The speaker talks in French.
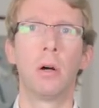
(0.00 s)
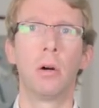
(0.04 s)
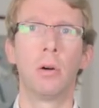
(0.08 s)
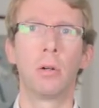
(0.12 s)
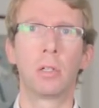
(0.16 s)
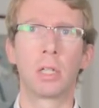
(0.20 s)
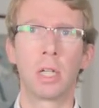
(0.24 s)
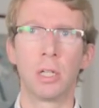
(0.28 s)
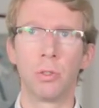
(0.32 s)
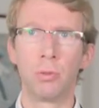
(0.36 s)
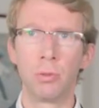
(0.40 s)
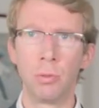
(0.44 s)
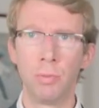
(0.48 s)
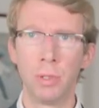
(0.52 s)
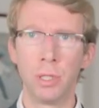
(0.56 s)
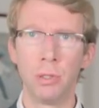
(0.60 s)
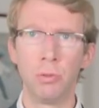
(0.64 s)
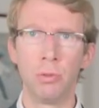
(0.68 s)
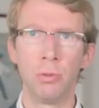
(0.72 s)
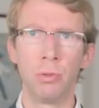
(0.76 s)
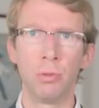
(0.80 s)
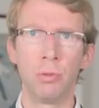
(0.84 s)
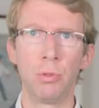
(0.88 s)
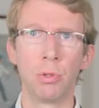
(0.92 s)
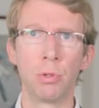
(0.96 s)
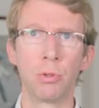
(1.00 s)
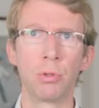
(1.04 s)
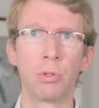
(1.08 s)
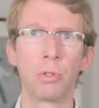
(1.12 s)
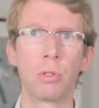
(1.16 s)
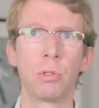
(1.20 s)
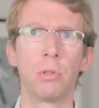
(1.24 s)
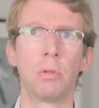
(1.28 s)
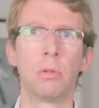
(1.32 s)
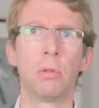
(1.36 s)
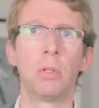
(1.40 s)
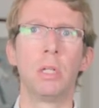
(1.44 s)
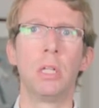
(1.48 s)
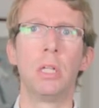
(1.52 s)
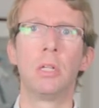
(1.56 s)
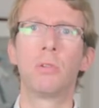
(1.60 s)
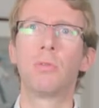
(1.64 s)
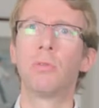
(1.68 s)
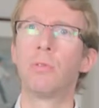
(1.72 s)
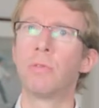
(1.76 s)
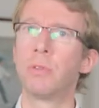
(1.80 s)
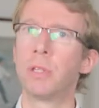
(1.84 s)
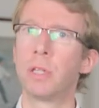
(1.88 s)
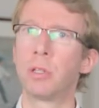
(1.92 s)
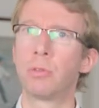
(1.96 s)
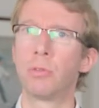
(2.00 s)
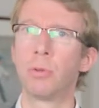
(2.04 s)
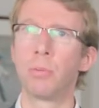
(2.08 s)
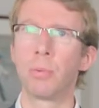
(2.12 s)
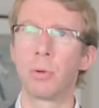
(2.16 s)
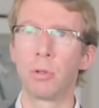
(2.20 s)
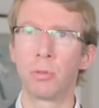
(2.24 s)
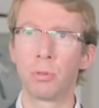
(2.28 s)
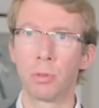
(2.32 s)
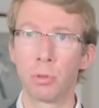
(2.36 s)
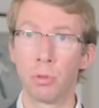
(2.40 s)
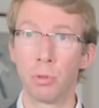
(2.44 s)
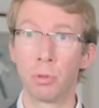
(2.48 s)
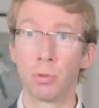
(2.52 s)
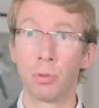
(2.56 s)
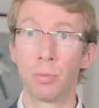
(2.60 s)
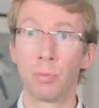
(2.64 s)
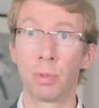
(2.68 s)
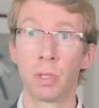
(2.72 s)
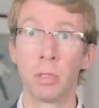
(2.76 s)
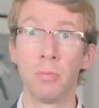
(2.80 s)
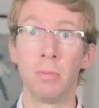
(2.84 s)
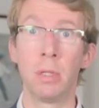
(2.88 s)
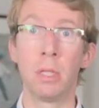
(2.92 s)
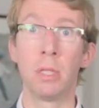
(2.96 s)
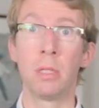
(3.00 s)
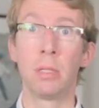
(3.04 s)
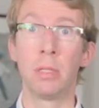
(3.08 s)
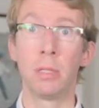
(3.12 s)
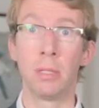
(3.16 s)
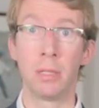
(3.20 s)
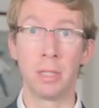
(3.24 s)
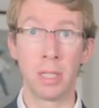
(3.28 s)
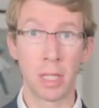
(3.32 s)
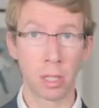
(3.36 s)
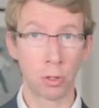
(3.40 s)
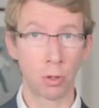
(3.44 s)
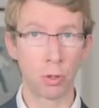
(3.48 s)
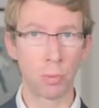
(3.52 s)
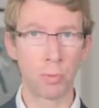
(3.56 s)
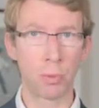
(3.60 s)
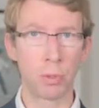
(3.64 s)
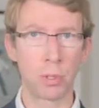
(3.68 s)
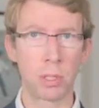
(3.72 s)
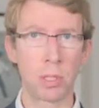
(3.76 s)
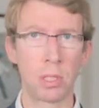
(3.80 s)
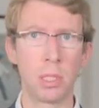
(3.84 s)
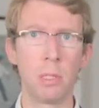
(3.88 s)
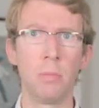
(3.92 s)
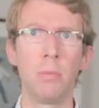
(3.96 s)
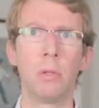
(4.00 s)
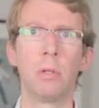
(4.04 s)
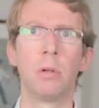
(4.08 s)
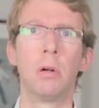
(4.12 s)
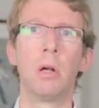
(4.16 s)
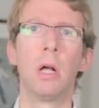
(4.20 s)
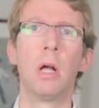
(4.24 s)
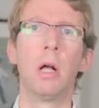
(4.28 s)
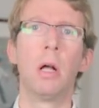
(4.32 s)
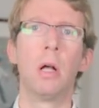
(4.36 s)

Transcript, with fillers: En cas d'oubli d'une dose, il convient de prendre le comprimé dès que possible,